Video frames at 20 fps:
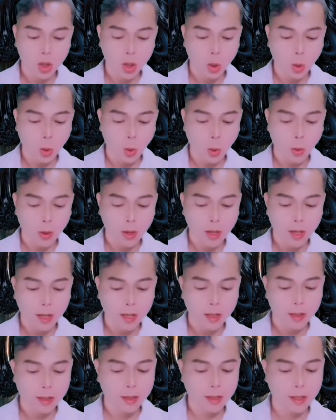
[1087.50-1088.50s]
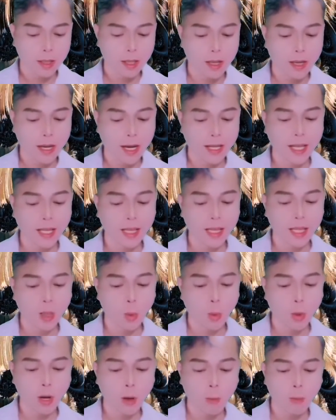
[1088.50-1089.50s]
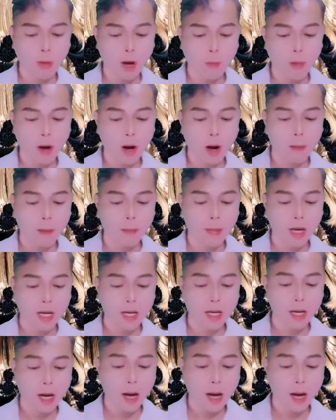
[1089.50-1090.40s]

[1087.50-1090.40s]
Tôi nghĩ là Dương Diệt cùng với Ân Hạ đã mua vấn đề này, lại